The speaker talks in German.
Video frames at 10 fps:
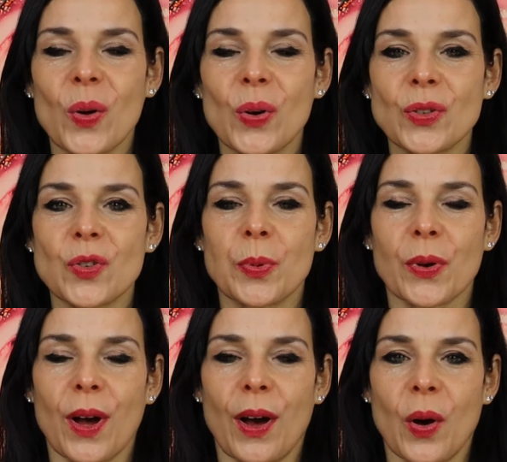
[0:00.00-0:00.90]
Und
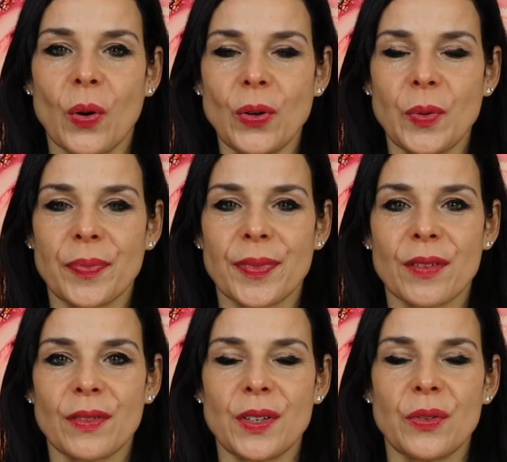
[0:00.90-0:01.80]
spüre auch,
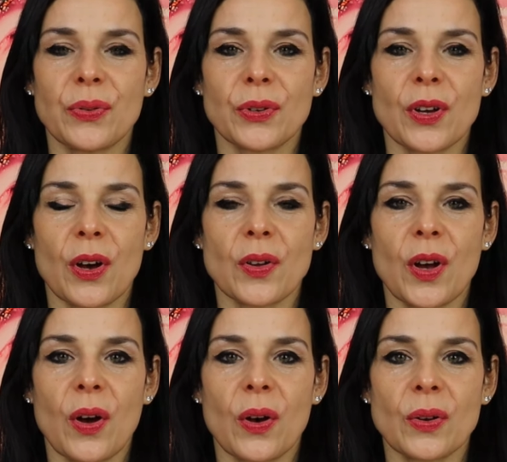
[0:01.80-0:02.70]
wie sie von dort
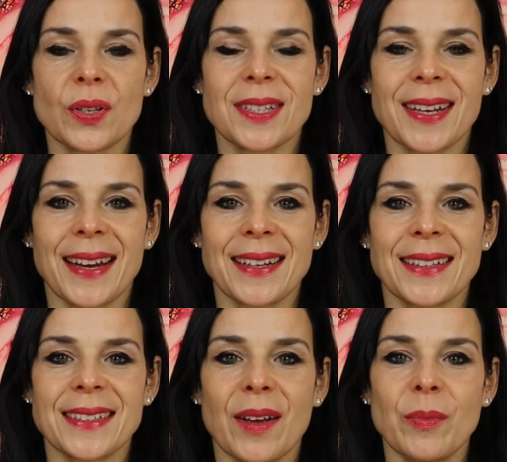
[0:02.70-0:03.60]
aus deinen
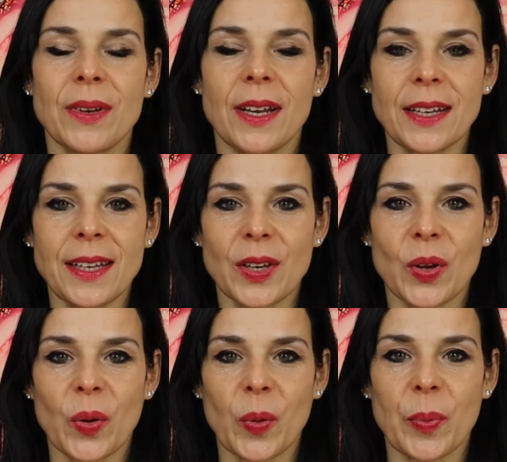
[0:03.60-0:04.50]
gesamten
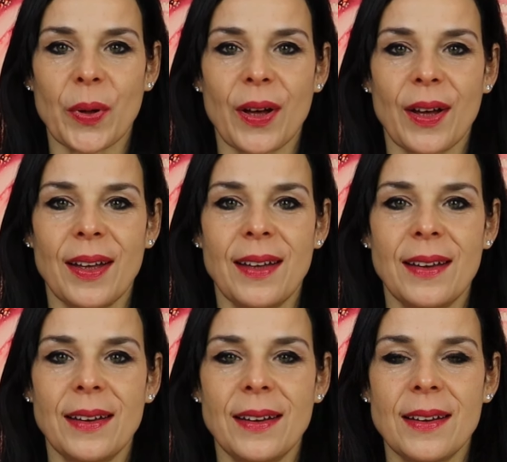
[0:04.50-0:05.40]
Lichtkörper
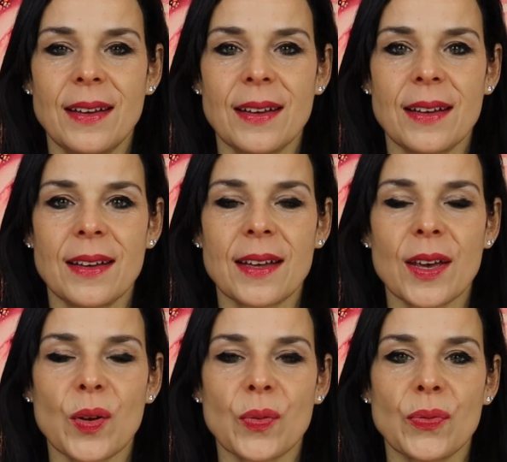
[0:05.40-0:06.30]

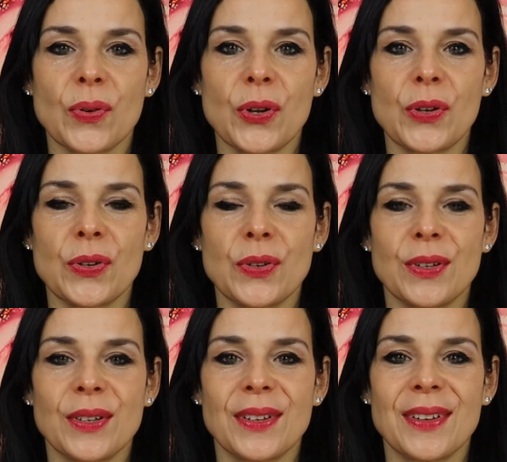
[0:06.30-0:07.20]
erfüllen